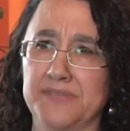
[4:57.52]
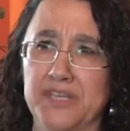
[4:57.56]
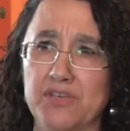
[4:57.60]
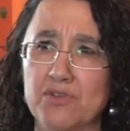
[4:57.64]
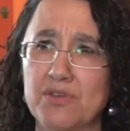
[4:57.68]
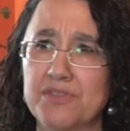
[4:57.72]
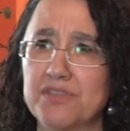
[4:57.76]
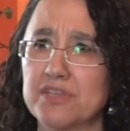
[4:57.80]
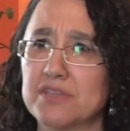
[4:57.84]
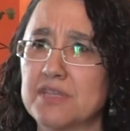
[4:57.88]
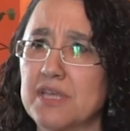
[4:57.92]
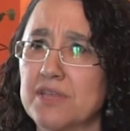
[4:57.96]
de
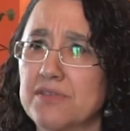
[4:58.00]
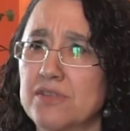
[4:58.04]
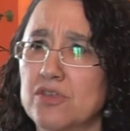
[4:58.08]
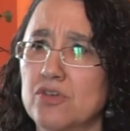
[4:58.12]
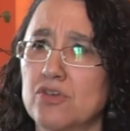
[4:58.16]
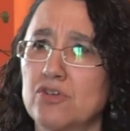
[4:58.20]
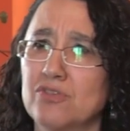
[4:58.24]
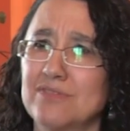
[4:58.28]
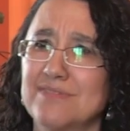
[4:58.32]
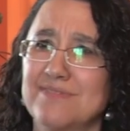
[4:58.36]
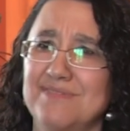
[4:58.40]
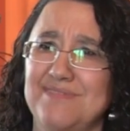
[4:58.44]
no
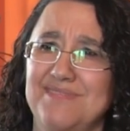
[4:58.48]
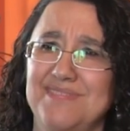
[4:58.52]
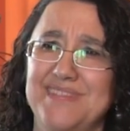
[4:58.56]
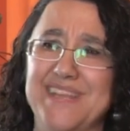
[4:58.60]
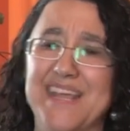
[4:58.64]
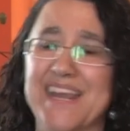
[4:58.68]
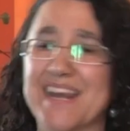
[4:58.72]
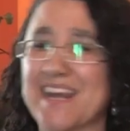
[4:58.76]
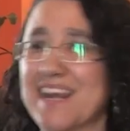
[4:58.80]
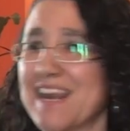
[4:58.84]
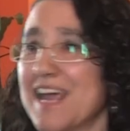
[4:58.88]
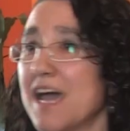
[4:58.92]
aceptación,
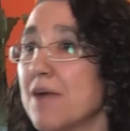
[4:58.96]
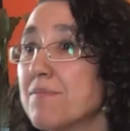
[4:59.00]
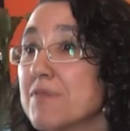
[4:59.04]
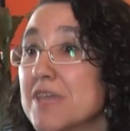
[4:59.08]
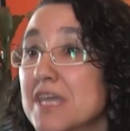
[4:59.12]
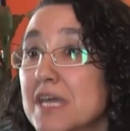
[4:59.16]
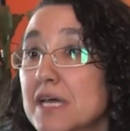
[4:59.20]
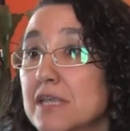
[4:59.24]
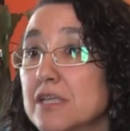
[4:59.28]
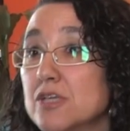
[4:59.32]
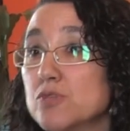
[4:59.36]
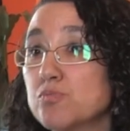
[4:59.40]
de
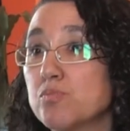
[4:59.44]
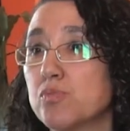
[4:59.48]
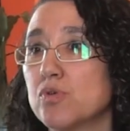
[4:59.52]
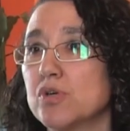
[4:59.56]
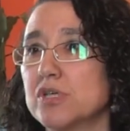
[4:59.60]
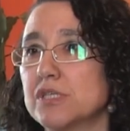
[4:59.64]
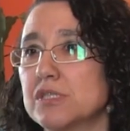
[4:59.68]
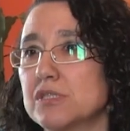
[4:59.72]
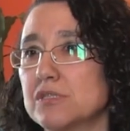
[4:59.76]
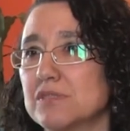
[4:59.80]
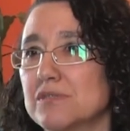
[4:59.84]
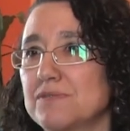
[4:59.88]
rabia
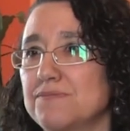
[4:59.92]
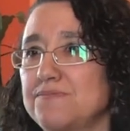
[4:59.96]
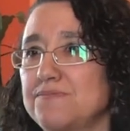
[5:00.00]
después,